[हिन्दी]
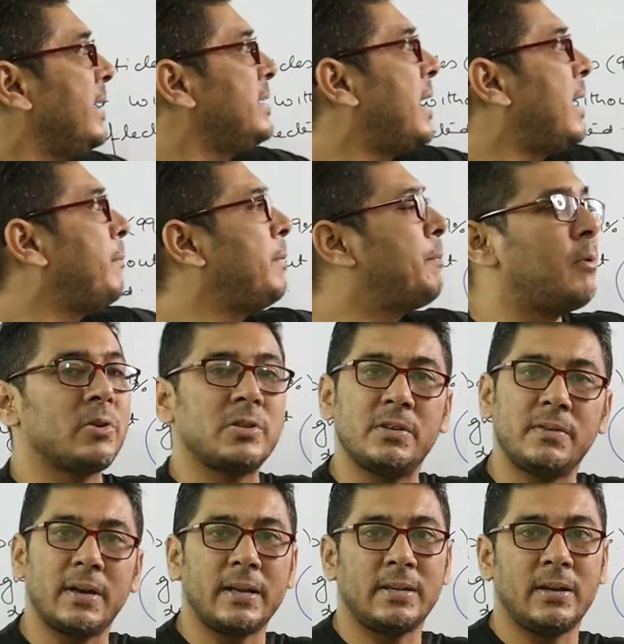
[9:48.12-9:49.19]
कि यहाँ पे
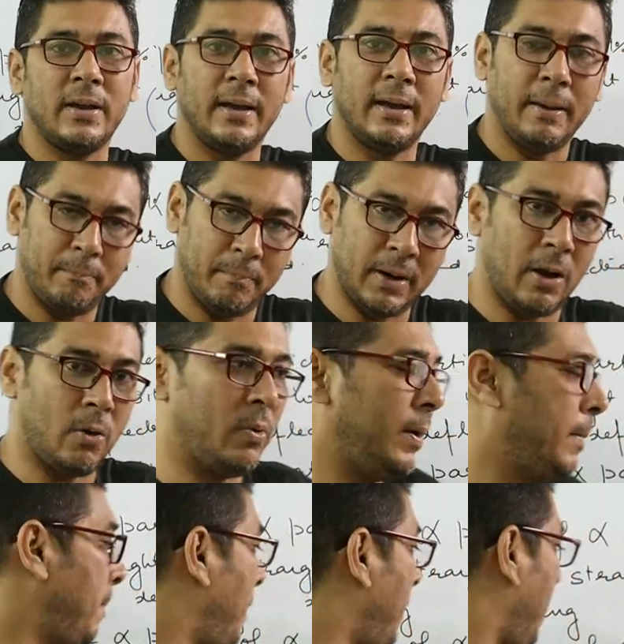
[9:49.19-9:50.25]
पॉजिटिव चार्ज पड़ा हुआ है